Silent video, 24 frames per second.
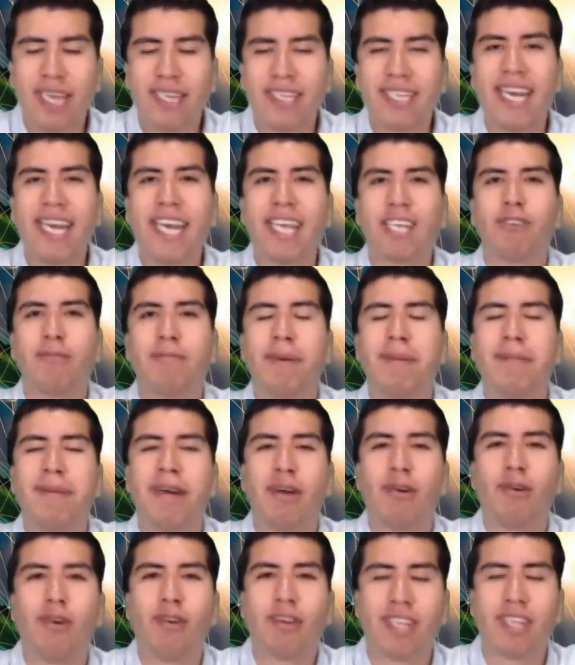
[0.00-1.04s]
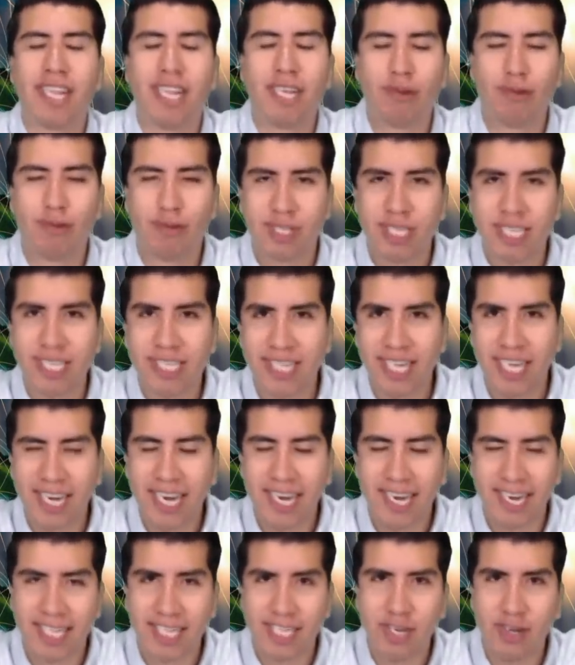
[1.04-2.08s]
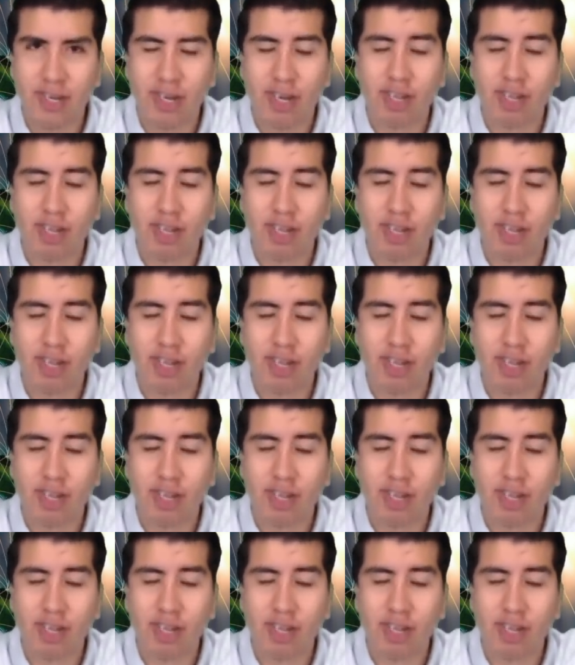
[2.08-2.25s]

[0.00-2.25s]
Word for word: de la Suprema Corte de Justicia de la Nación,